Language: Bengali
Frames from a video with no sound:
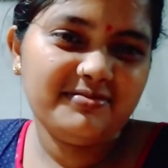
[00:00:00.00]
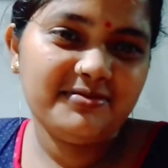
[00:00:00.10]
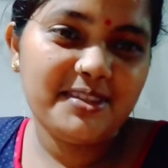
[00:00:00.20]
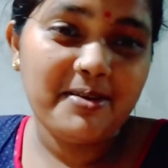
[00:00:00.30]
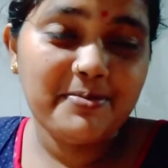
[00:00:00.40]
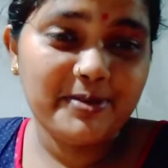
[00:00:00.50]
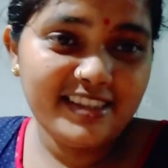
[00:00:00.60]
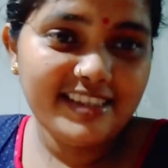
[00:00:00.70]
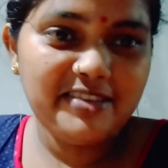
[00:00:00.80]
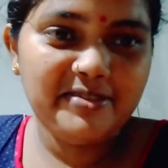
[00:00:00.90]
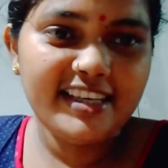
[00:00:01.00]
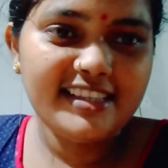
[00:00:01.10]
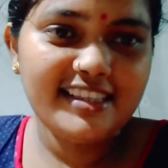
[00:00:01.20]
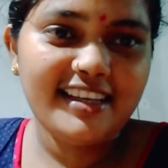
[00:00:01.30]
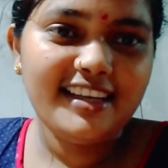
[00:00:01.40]
সবাই বসছে টিভি
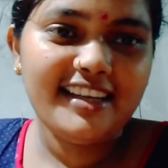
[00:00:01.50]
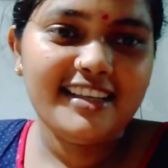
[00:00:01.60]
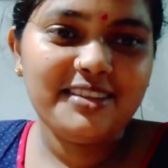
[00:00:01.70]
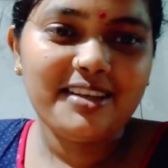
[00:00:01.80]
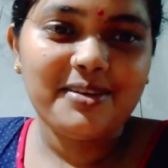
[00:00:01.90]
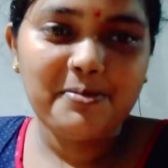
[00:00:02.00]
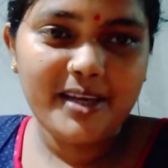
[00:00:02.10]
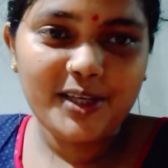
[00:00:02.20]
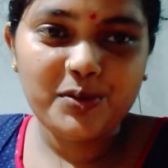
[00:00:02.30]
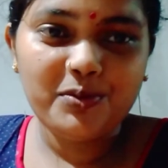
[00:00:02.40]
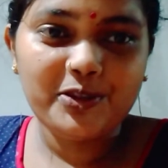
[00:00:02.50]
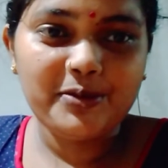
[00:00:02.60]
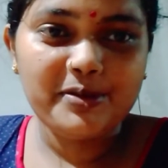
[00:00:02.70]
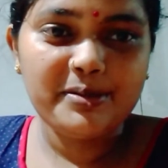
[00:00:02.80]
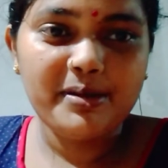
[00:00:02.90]
দেখছে তো এখন মেয়ে একটু পড়তে
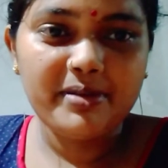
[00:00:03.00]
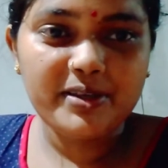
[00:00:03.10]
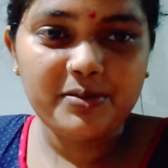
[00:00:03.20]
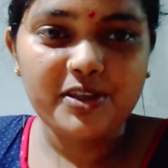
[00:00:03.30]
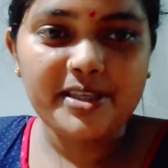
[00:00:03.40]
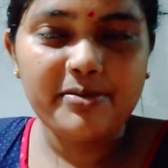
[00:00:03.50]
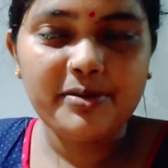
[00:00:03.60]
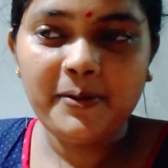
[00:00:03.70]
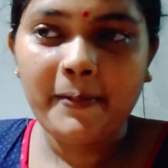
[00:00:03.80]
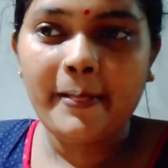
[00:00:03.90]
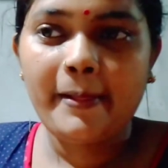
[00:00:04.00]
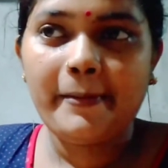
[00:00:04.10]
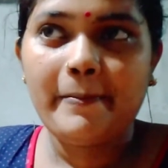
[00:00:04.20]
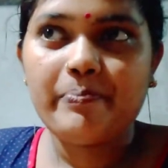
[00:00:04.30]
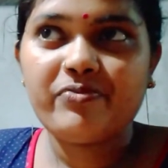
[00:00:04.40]
বসবে আমি একটু বসাবো
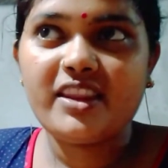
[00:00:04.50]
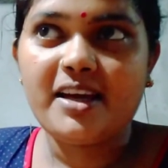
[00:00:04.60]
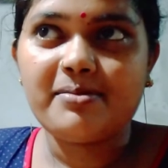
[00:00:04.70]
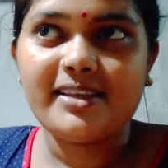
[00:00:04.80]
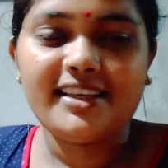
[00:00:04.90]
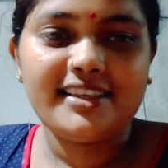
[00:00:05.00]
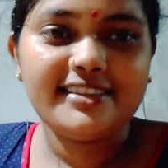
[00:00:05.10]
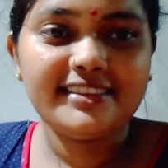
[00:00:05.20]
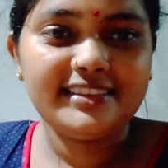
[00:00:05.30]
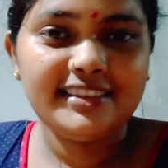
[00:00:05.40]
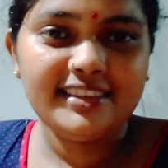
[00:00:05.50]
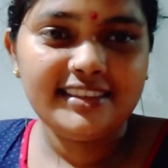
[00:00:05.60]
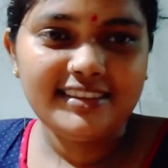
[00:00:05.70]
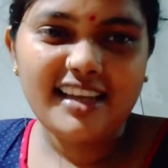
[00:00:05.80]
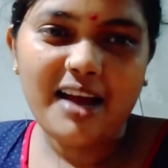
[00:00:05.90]
তারপরে
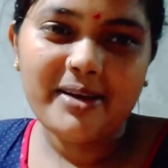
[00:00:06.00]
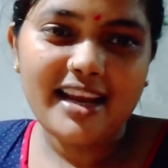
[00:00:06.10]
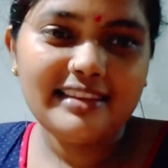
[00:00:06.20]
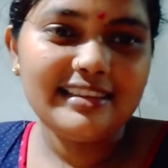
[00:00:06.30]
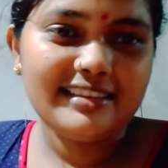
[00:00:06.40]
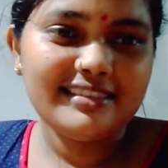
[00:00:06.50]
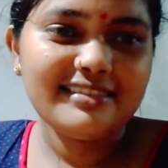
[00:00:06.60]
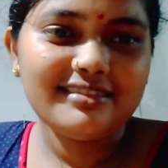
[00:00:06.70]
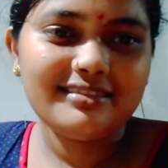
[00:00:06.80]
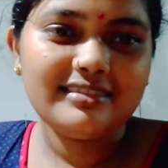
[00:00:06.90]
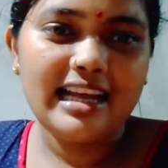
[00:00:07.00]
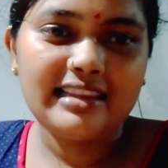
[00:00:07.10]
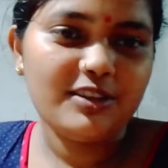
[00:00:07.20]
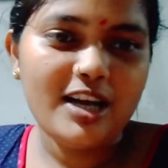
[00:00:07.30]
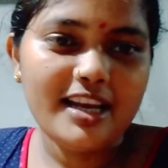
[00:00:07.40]
আবার রাতে
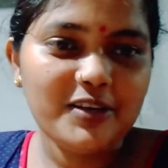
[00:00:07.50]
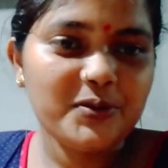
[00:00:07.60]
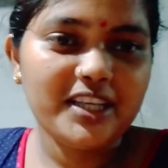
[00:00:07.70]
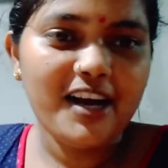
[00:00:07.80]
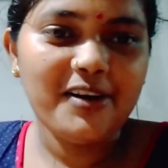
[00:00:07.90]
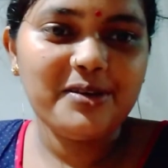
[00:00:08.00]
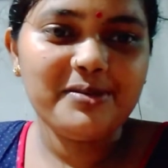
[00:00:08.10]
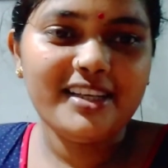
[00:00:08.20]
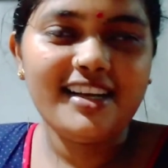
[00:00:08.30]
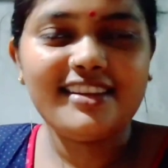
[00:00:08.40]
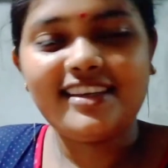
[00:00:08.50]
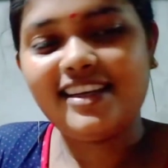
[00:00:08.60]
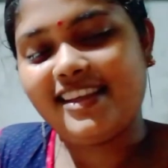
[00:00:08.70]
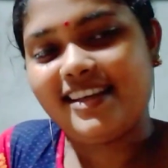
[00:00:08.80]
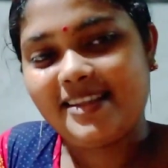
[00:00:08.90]
রাতে তো আর এক্ষুনি খাওয়া হবে না রাতে
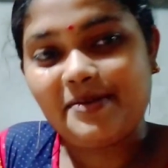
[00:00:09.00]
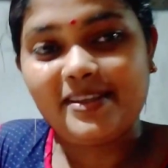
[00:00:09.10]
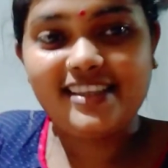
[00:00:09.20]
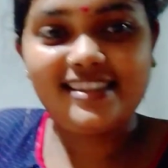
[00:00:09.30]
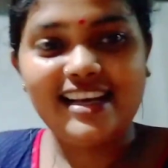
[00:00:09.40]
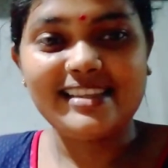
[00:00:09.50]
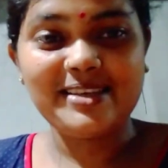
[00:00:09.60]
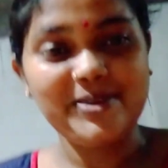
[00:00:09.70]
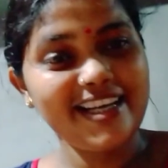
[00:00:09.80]
খেতে খেতে আমাদের সে আজকে অনেক